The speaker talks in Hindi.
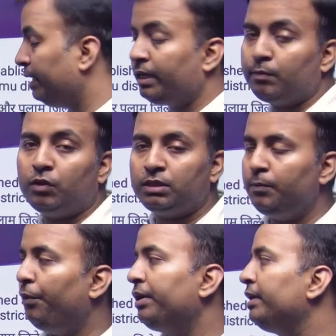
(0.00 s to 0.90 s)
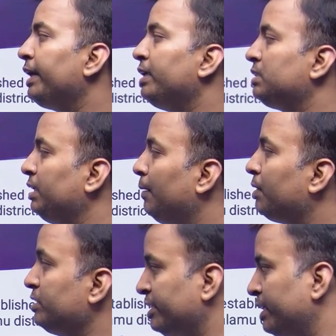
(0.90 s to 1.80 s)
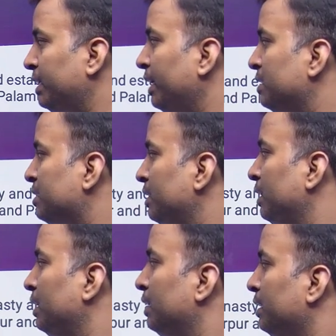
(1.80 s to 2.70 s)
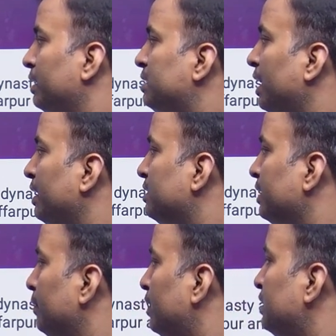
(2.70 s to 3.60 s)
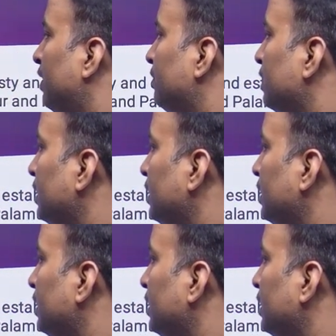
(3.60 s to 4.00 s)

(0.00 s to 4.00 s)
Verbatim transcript: एक बहुत इंपॉर्टेंट डायनेस्टी है आपका चेयर डायनेस्टी दिस डायनेस्टी इमर्ज आफ्टर द